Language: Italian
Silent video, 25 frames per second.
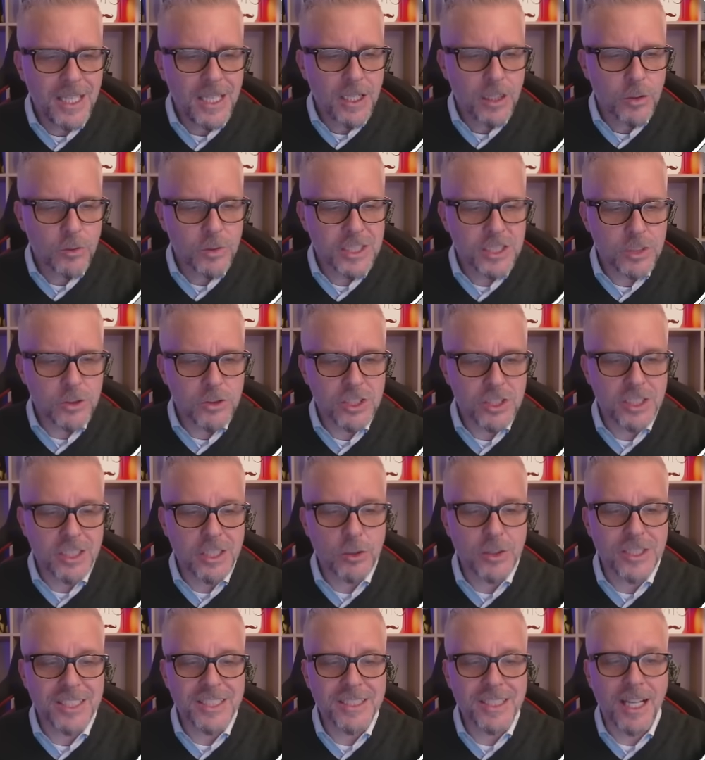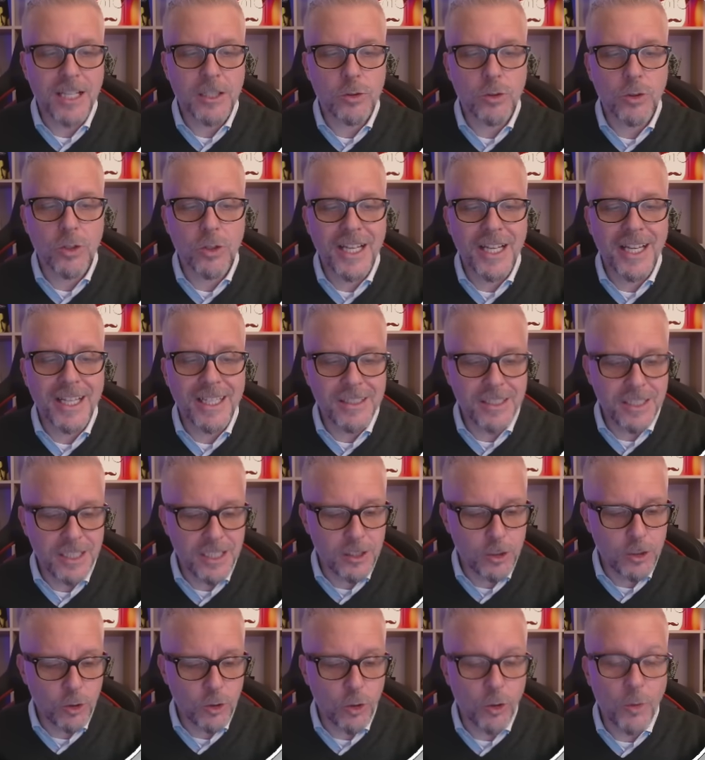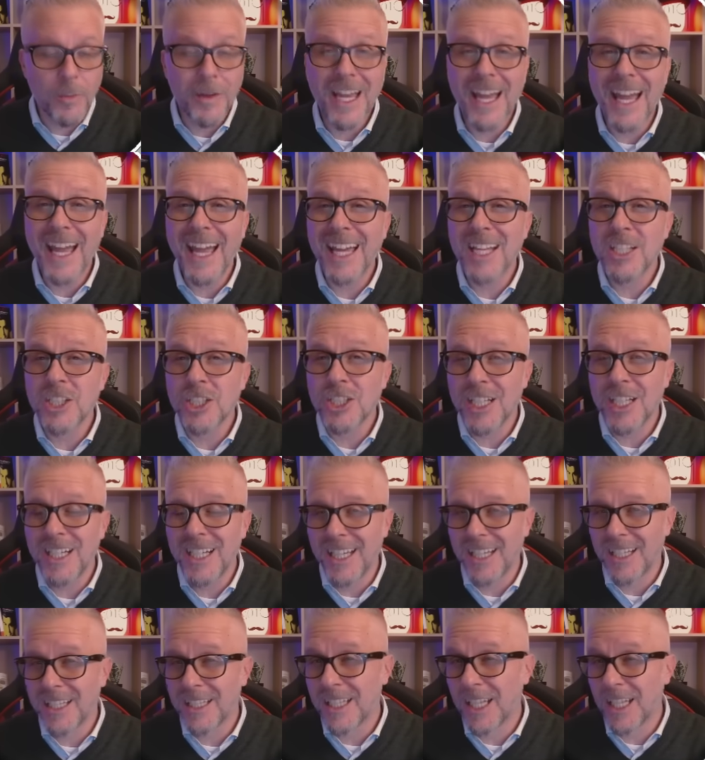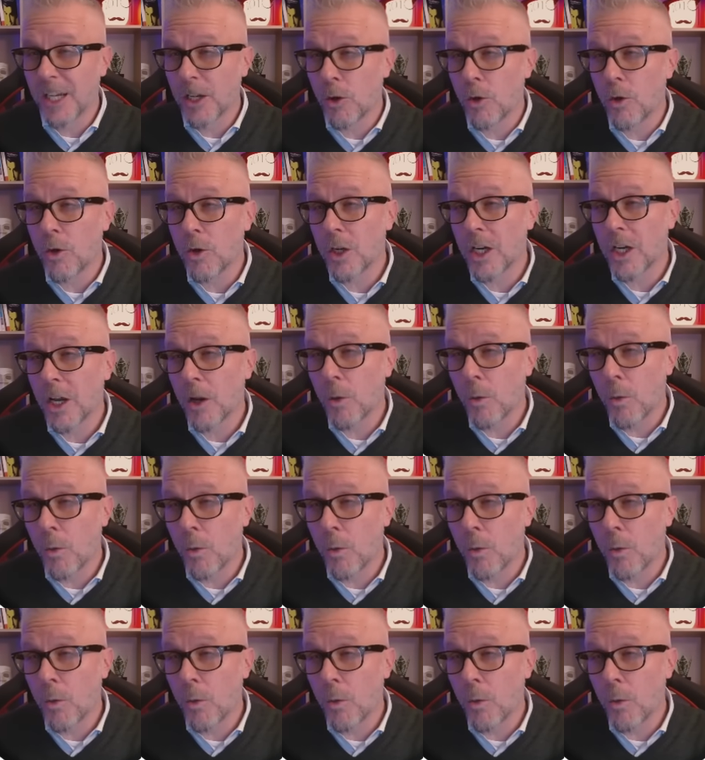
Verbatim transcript: questo sito è stato garantito come eccellente con